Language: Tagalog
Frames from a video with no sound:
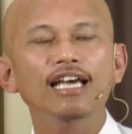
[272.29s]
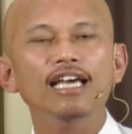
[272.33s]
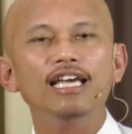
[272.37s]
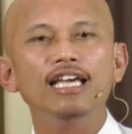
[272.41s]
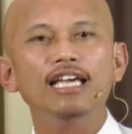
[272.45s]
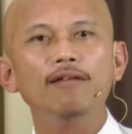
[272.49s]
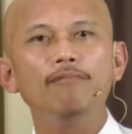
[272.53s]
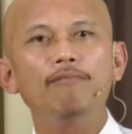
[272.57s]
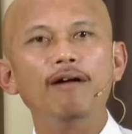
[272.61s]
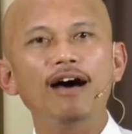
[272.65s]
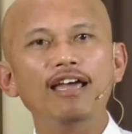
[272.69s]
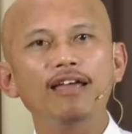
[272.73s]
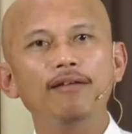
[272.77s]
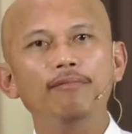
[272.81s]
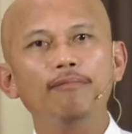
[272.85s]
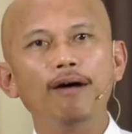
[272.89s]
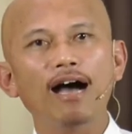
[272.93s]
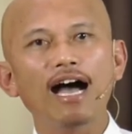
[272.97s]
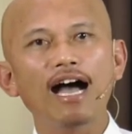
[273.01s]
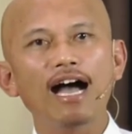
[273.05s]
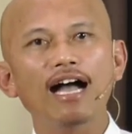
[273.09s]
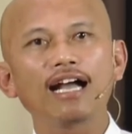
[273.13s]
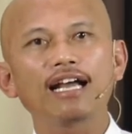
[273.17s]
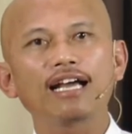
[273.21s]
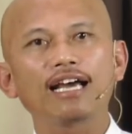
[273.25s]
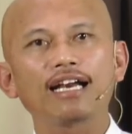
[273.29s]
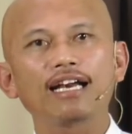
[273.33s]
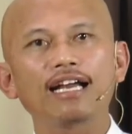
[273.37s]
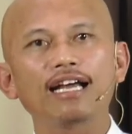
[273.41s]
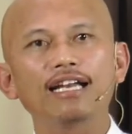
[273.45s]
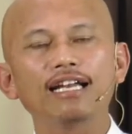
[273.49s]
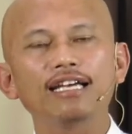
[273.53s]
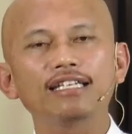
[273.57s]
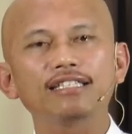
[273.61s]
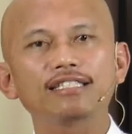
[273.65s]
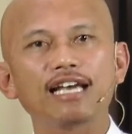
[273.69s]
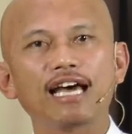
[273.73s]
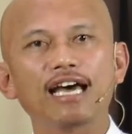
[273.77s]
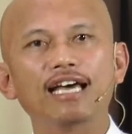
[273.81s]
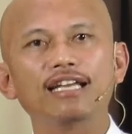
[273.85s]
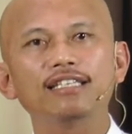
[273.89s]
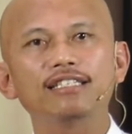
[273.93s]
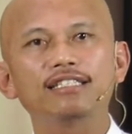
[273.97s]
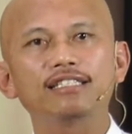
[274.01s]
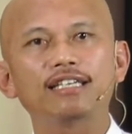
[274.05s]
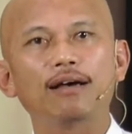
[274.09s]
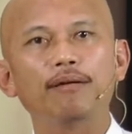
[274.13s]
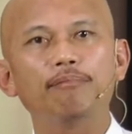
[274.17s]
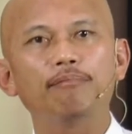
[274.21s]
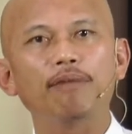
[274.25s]
Iba-iba ang karanasan
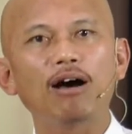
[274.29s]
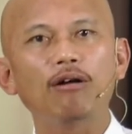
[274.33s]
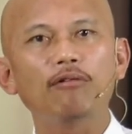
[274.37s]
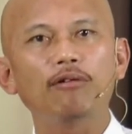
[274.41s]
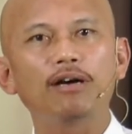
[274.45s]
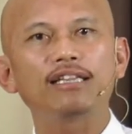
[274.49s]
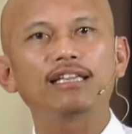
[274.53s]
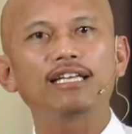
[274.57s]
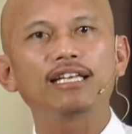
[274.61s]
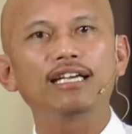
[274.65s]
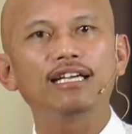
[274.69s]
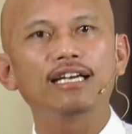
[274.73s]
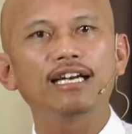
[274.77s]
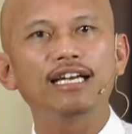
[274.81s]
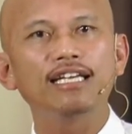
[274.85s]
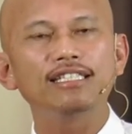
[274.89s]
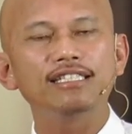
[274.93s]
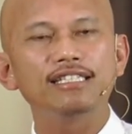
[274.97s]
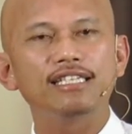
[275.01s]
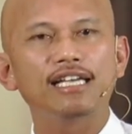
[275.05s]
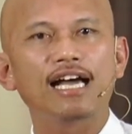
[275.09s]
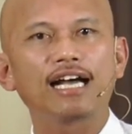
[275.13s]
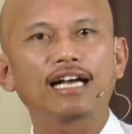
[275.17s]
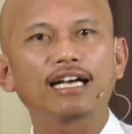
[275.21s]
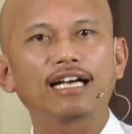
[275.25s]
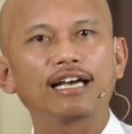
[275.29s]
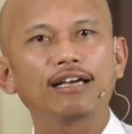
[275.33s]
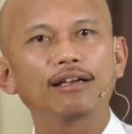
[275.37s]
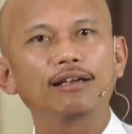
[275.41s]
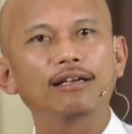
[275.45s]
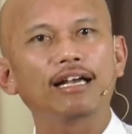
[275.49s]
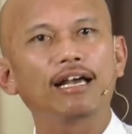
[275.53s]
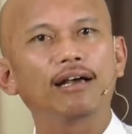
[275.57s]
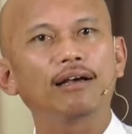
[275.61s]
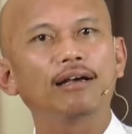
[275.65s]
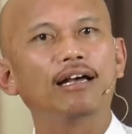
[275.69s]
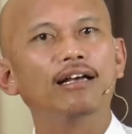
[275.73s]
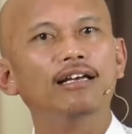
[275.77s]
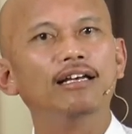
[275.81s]
sa bawat iglesia, kaya nga